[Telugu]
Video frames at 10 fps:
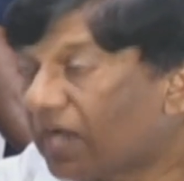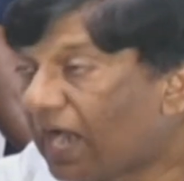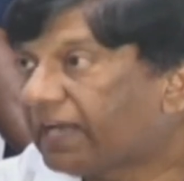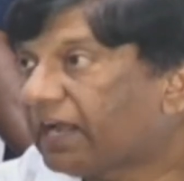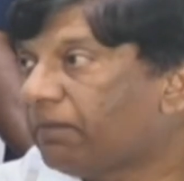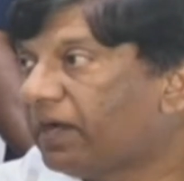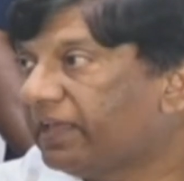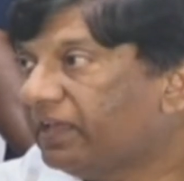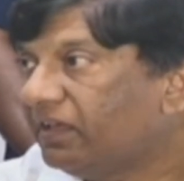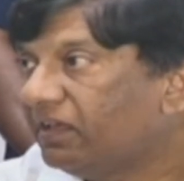
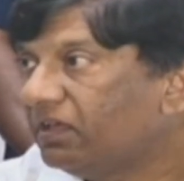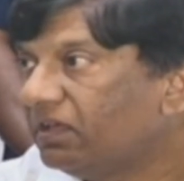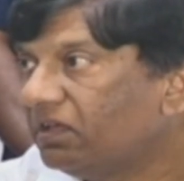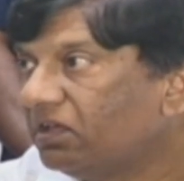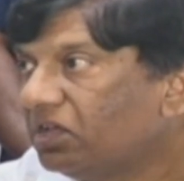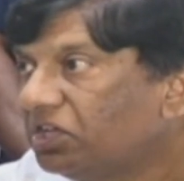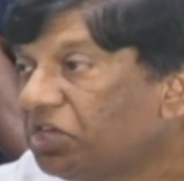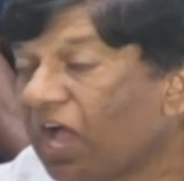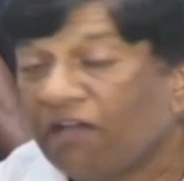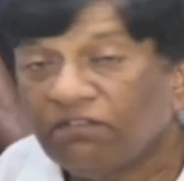నాటకమాడి
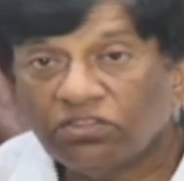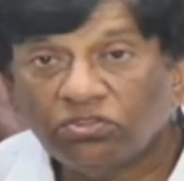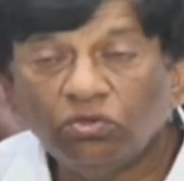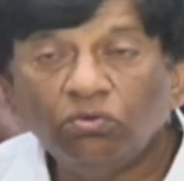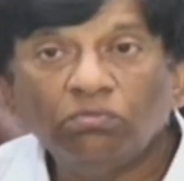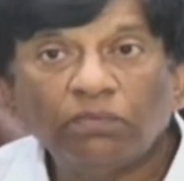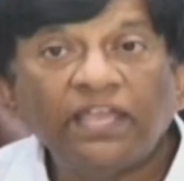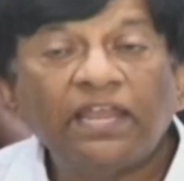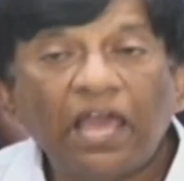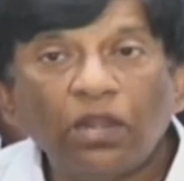యావత్తు
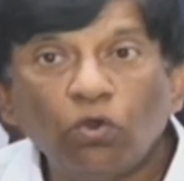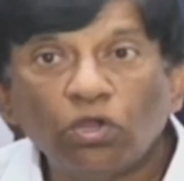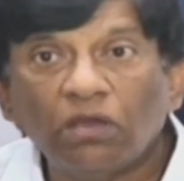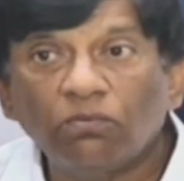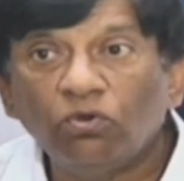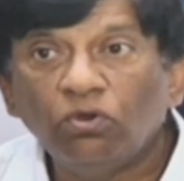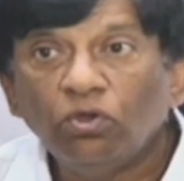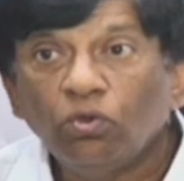మహిళా లోకము